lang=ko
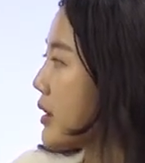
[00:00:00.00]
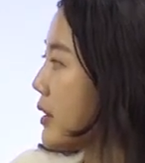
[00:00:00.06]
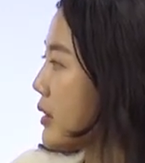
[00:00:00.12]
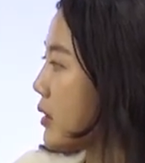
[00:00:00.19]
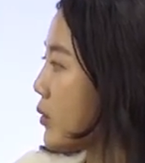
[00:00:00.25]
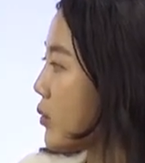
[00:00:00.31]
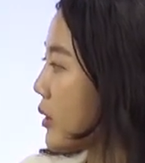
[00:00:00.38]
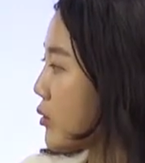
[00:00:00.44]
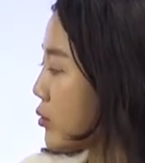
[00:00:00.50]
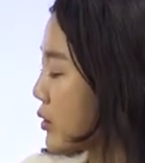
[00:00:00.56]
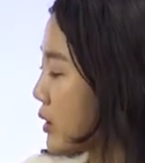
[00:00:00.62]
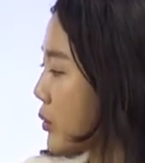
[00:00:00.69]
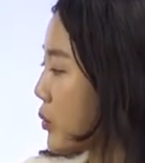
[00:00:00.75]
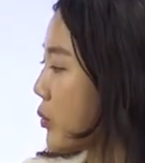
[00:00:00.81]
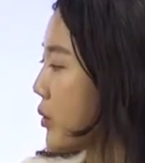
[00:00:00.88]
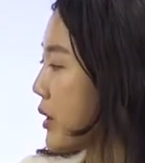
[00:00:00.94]
끼리고아
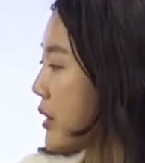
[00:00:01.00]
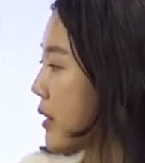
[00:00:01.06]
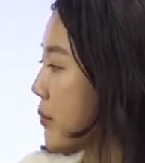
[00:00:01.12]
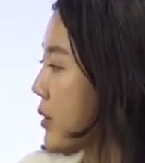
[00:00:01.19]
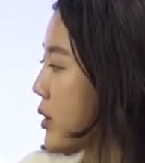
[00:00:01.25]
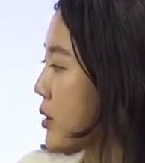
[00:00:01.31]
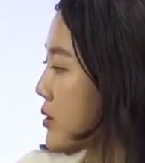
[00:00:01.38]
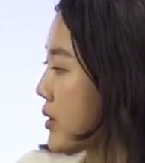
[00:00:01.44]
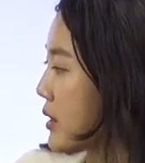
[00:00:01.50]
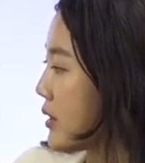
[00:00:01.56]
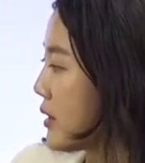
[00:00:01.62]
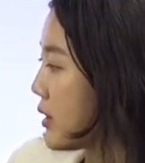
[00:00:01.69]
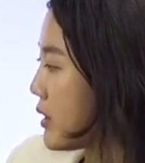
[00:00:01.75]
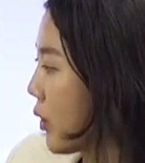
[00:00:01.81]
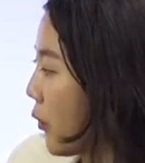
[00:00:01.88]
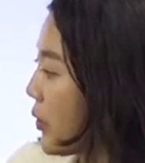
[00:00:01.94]
국립공원에 남겨져
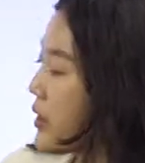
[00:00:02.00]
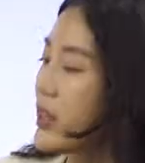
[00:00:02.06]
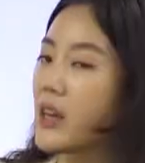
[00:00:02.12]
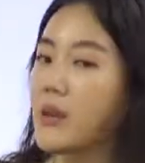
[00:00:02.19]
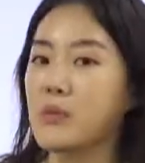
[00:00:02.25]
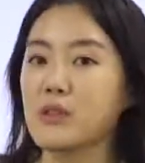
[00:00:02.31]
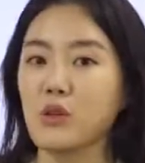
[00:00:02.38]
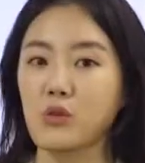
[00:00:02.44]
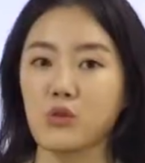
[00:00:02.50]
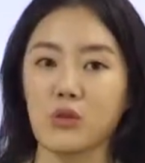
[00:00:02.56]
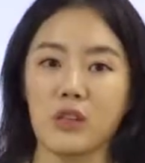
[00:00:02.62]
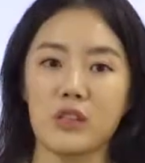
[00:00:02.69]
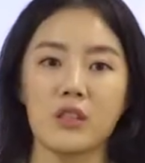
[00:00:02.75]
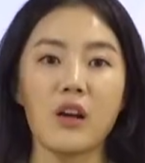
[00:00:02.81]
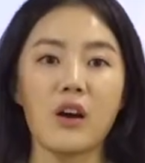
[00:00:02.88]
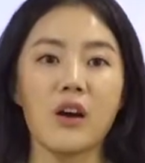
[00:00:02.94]
있는 이 10개의 비석
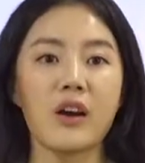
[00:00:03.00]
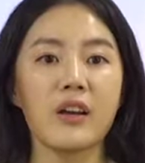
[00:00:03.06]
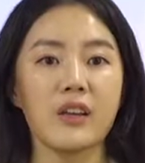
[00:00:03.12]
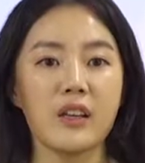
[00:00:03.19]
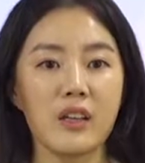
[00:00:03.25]
중에서